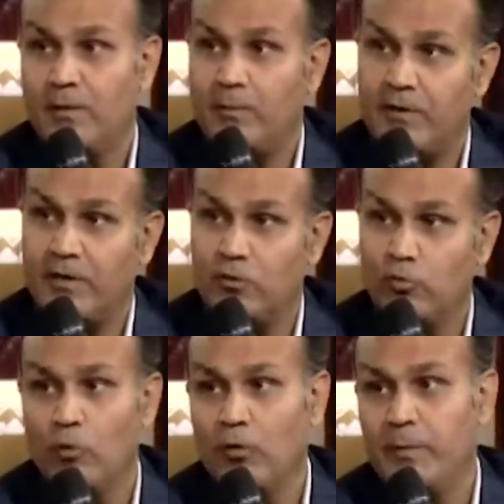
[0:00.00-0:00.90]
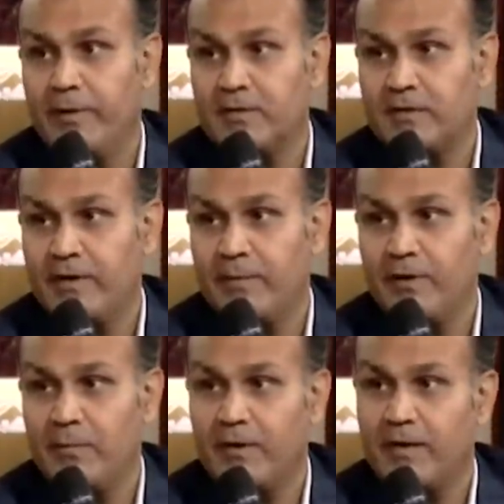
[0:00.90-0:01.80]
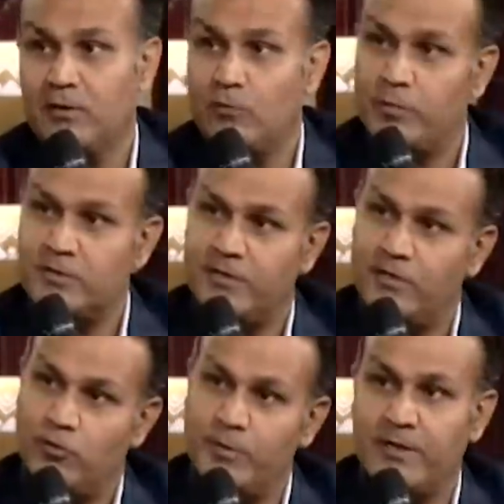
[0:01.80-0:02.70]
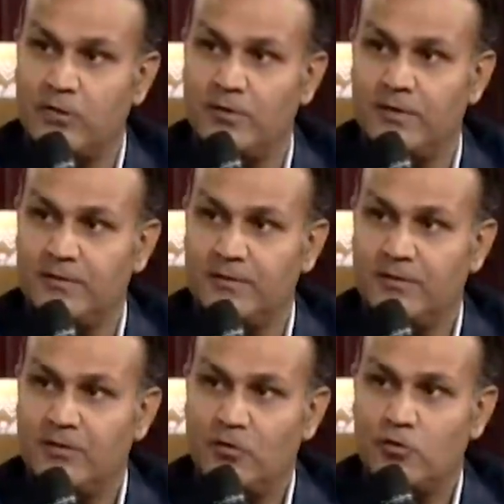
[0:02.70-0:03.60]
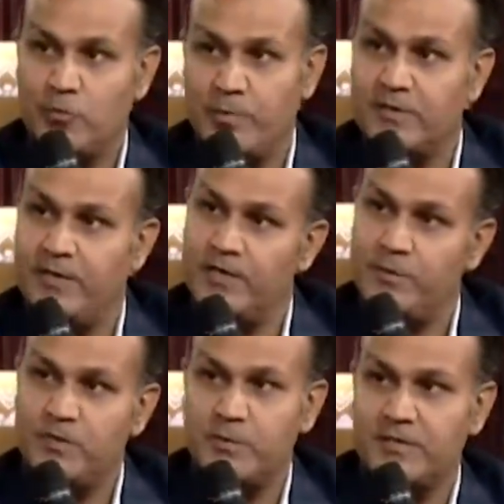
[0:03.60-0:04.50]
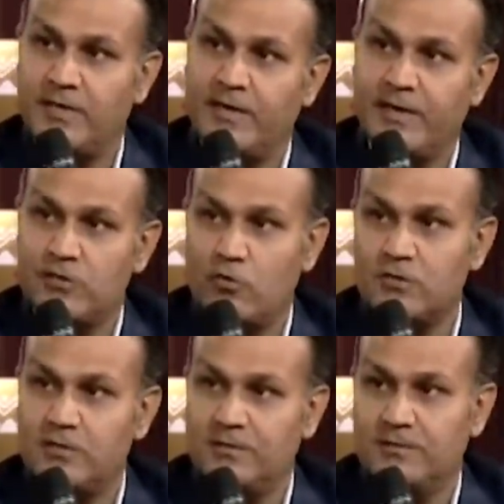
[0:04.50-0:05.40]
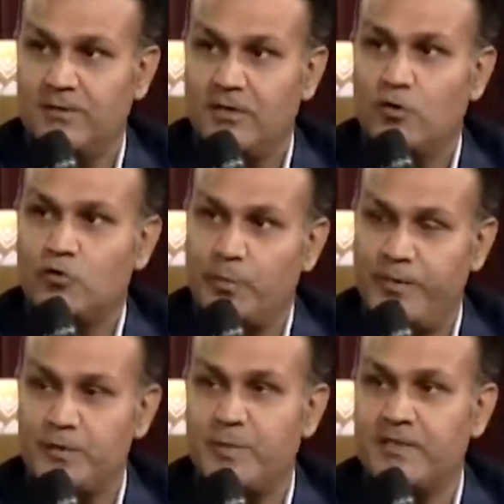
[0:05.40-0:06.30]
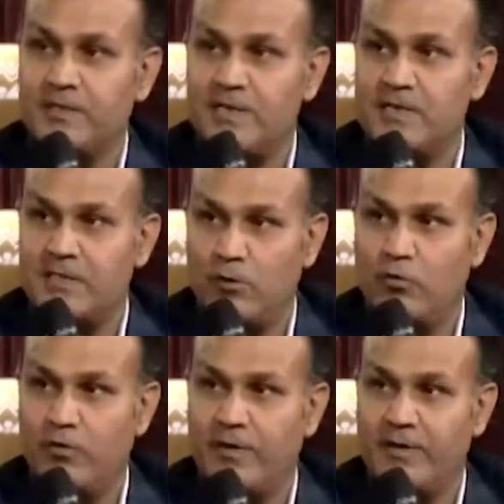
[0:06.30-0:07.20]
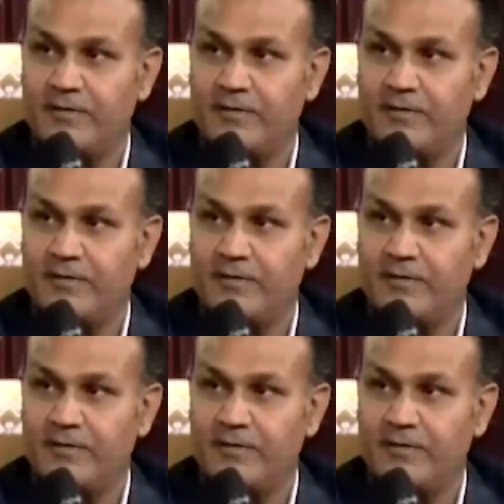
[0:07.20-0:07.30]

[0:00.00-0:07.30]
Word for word: बट अगर दो बॉल पर रिस्क लेके मैंने मारा तो अपॉर्चुनिटी दो ही बार तो है सो परसेंटेज बीस परसेंट आ गया सौ से सो तो बीस परसेंट चांस आउट होने के